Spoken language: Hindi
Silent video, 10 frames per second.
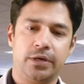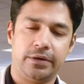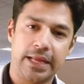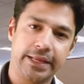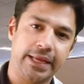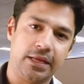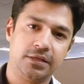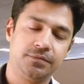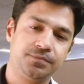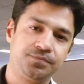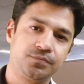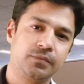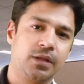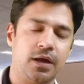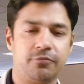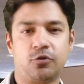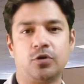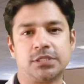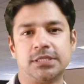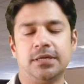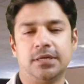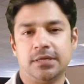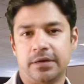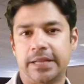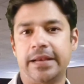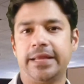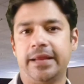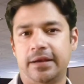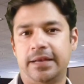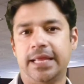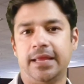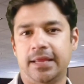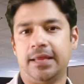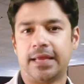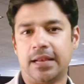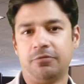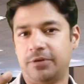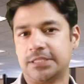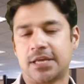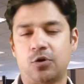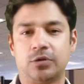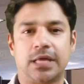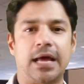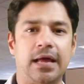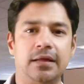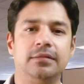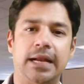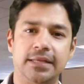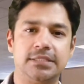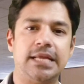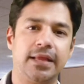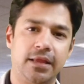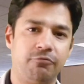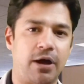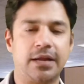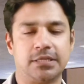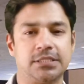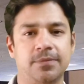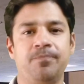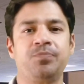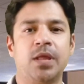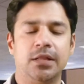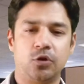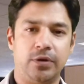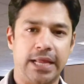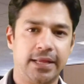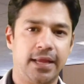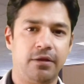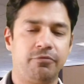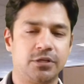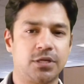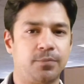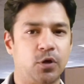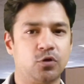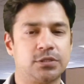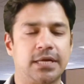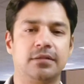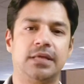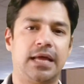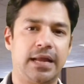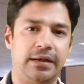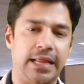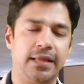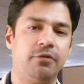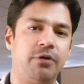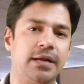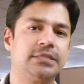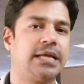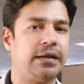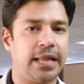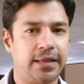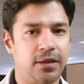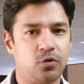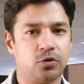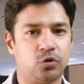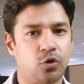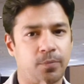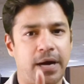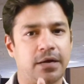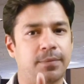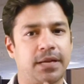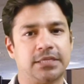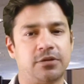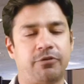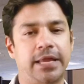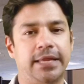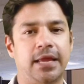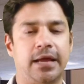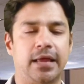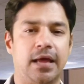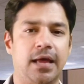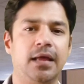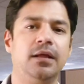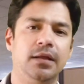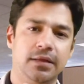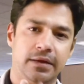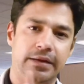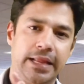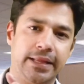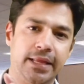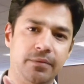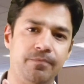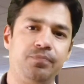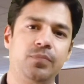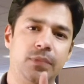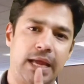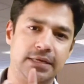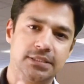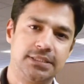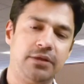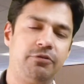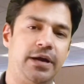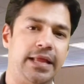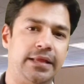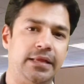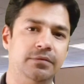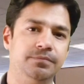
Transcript: डेंगी कोर्स डेंगी डी ई एन वी से होता है दैट इज डेंगी वायरस तो डेंगी इन्फेक्शन प्रोड्यूस करता है डेंगी वायरस एंड डेंगी को दो पार्ट में क्लासिफाई किया गया है डेंगी एंड सीवियर डेंगी